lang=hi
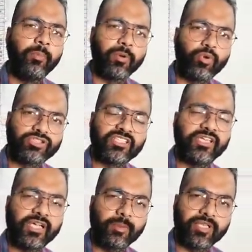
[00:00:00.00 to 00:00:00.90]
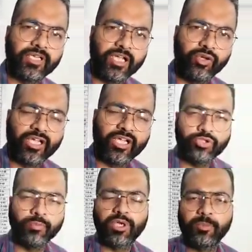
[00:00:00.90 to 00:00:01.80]
प्रमुखता से यह खबर दिखाई और आज
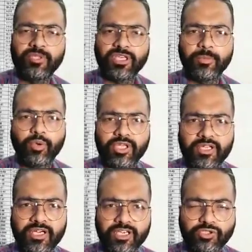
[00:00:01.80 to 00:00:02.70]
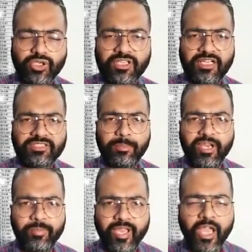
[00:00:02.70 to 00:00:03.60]
खुद मुख्यमंत्री मनोहर लाल खट्टर जो करनाल से
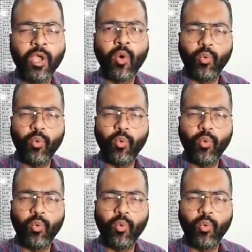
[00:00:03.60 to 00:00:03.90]
एमएलए भी हैं